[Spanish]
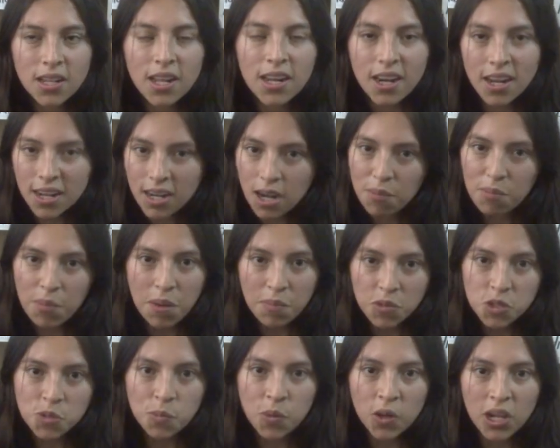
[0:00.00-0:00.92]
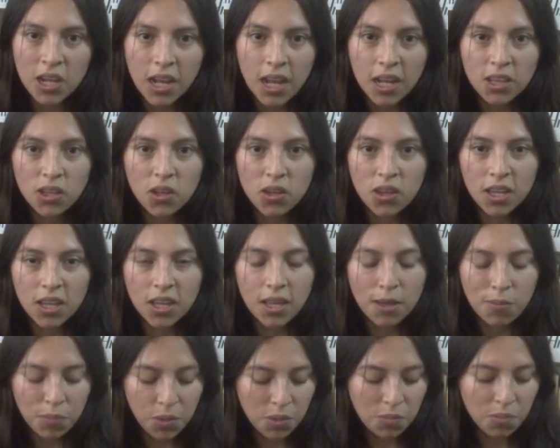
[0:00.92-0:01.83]
Le reclamamos por el acto de
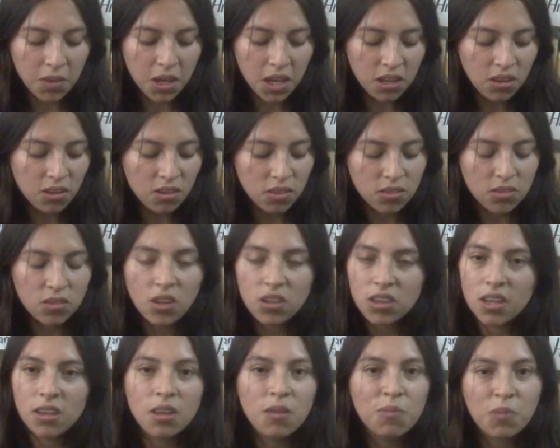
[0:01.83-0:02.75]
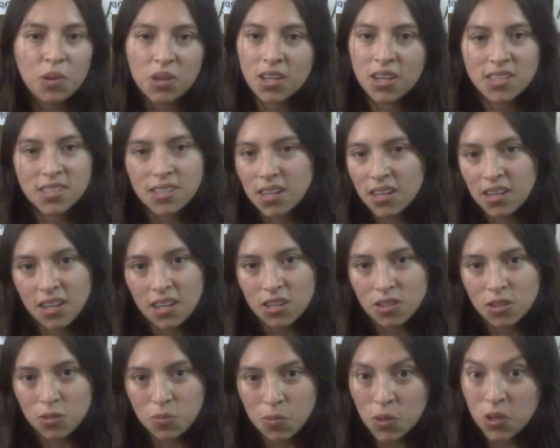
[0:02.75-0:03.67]
que primero no tiene por qué
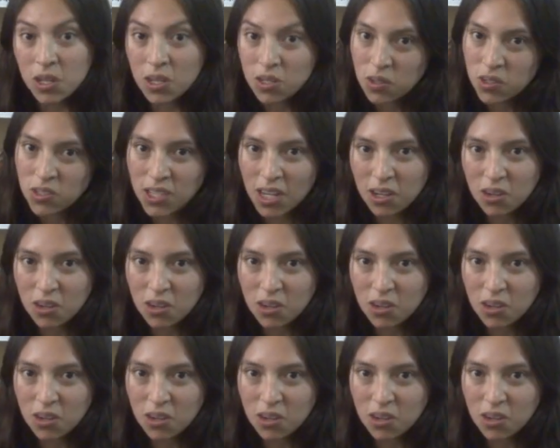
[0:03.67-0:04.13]
seguirnos porque eso es